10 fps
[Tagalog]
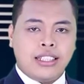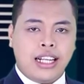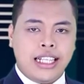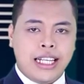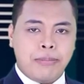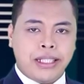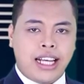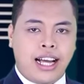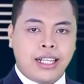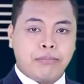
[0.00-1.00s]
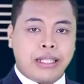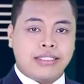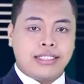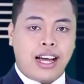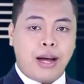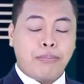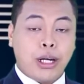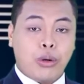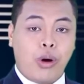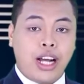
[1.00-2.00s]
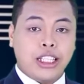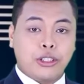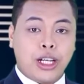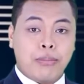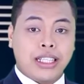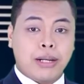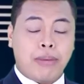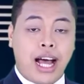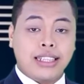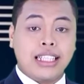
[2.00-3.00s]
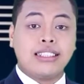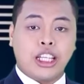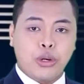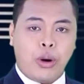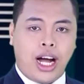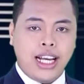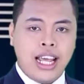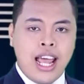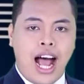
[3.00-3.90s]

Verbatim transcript: na lilimitahan ng bansa ang pagkuha nito ng mga trabahanting dayuhan